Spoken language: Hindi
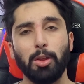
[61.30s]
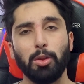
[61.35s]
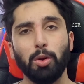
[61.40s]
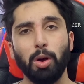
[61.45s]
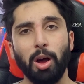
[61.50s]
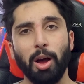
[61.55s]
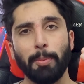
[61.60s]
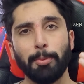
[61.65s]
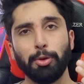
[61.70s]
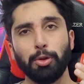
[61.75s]
तो
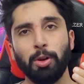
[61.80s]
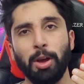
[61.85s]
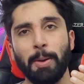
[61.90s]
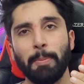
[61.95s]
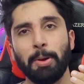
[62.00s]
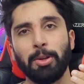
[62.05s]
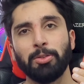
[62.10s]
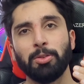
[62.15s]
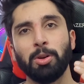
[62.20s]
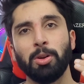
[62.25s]
अब जो
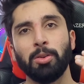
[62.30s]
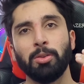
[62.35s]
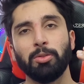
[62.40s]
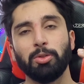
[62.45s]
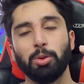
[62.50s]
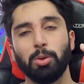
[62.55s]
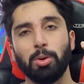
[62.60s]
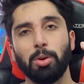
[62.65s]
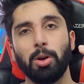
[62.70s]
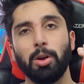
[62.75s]
अमेजोन
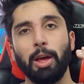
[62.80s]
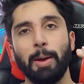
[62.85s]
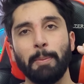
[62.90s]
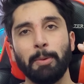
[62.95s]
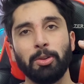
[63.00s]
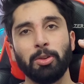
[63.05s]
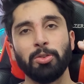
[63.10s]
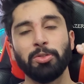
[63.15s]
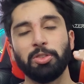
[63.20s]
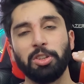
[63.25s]
सो कॉल्ड
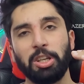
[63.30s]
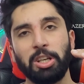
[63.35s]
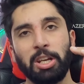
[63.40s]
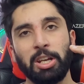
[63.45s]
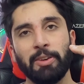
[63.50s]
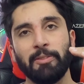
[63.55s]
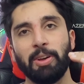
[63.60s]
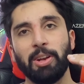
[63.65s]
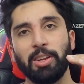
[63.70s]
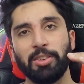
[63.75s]
अमेजोन
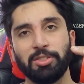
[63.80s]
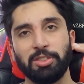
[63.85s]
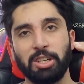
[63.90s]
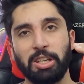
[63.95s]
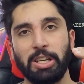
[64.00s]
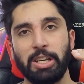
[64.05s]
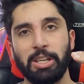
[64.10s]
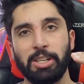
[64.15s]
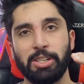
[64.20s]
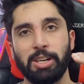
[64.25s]
सीखने वाला
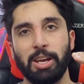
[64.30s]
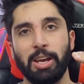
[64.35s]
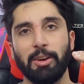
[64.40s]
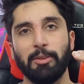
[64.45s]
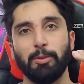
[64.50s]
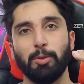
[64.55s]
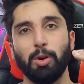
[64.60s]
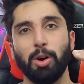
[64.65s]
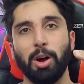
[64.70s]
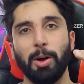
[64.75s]
स्टेज है
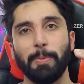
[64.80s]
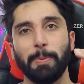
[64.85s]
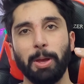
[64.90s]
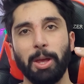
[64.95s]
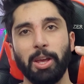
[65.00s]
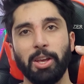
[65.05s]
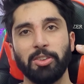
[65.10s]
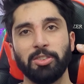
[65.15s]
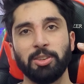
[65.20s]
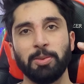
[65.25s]
वो आपका
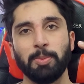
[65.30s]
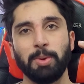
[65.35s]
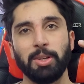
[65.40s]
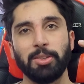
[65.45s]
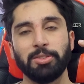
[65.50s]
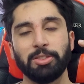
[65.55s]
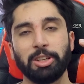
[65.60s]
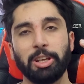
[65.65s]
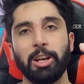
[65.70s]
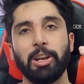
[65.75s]
एक किस्म का
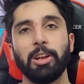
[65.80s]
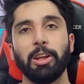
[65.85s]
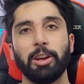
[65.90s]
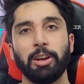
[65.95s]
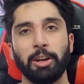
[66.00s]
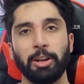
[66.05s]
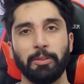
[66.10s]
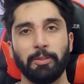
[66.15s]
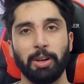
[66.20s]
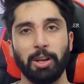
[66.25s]
स्किल
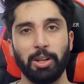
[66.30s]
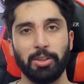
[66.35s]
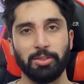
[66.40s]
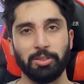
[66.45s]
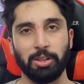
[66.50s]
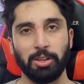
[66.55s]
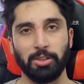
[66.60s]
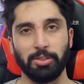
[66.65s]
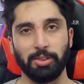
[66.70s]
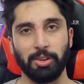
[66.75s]
लर्निंग वाला
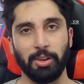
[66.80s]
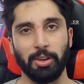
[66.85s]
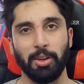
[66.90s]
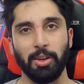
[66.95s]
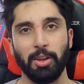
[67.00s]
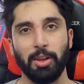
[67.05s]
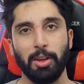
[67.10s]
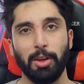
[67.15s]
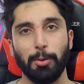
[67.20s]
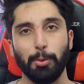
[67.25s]
स्टेज है
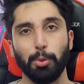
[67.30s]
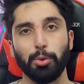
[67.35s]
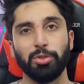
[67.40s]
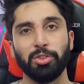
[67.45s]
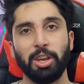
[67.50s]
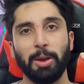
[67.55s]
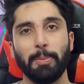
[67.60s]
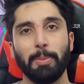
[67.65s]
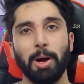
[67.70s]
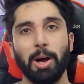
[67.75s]

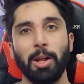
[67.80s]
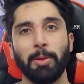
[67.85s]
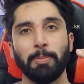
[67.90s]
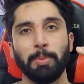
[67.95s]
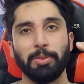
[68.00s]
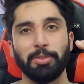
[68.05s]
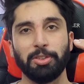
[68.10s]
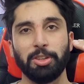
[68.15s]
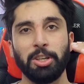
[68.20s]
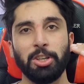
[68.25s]
उसके बाद
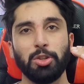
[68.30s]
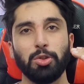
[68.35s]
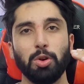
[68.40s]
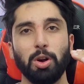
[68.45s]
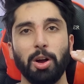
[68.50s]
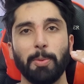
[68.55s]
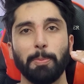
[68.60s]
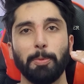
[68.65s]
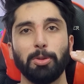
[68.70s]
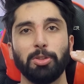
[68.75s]
मजीद जो
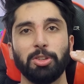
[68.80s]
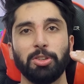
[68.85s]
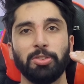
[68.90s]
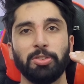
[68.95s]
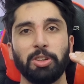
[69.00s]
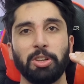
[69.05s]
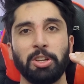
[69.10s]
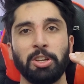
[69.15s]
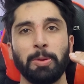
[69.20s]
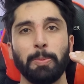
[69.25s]
आपको चीज़
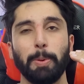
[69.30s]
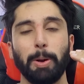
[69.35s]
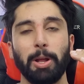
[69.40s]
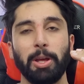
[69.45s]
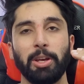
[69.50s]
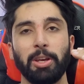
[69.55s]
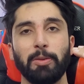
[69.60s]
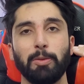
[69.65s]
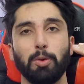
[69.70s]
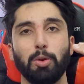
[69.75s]
सीखनी
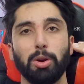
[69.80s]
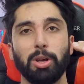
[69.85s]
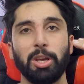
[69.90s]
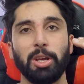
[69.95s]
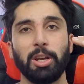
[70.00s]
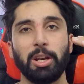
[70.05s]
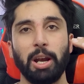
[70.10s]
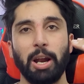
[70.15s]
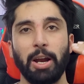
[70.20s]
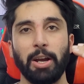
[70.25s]
पड़ेगी वो होगी
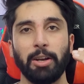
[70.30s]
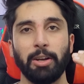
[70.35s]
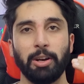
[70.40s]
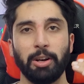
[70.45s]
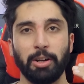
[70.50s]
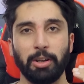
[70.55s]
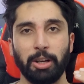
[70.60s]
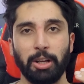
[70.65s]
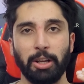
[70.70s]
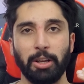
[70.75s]
क्लाइंट
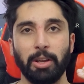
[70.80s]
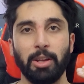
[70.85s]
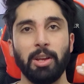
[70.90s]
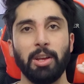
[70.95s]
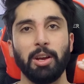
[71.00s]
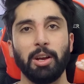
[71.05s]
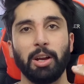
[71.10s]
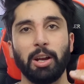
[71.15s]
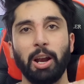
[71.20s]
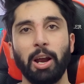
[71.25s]
हंटिंग
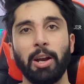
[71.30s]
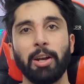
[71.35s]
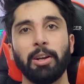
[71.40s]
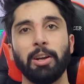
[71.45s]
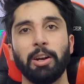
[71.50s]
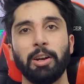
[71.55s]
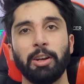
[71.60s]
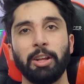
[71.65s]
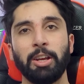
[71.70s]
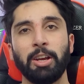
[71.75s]
क्लाइंट
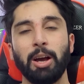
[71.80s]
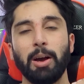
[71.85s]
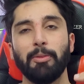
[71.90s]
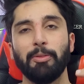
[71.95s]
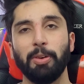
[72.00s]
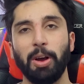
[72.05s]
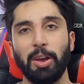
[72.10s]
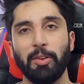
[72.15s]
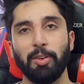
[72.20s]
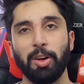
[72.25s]
हंटिंग आप
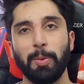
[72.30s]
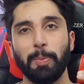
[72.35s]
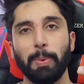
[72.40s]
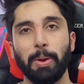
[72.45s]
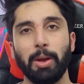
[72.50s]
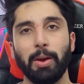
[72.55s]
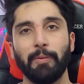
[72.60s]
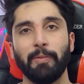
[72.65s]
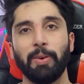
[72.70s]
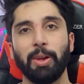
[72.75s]
फाइवर
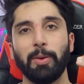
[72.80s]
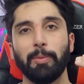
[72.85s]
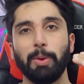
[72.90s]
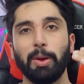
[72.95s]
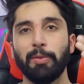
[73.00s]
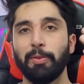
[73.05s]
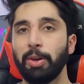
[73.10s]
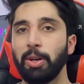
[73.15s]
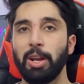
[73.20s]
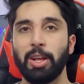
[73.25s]
पे अपर
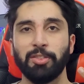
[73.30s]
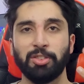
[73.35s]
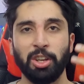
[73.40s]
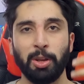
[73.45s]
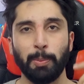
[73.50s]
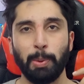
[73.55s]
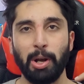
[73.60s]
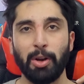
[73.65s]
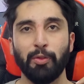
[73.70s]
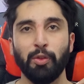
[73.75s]
पे
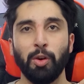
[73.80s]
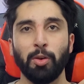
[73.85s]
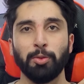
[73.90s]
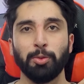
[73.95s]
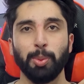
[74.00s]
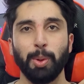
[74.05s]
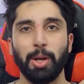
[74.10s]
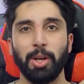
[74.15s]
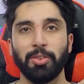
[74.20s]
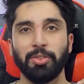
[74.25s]
फ्रीलैंसिंग प्लेटफॉर्म्स
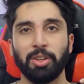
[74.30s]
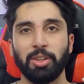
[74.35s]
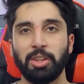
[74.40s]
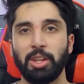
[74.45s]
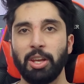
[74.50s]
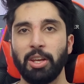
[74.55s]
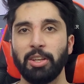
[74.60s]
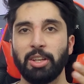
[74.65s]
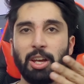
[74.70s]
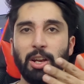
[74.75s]
पे कर
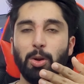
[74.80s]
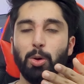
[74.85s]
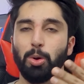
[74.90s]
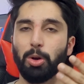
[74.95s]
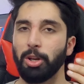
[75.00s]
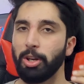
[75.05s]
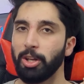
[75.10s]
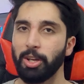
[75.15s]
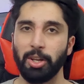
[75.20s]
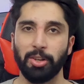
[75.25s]
सकते हैं या
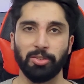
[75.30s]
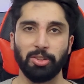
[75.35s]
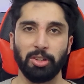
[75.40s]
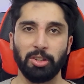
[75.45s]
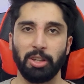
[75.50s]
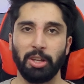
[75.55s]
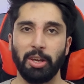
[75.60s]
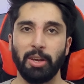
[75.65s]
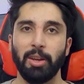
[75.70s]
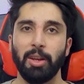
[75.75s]
लोकली कर
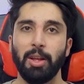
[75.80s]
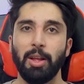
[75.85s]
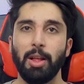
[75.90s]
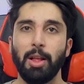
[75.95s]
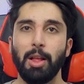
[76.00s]
सकते हैं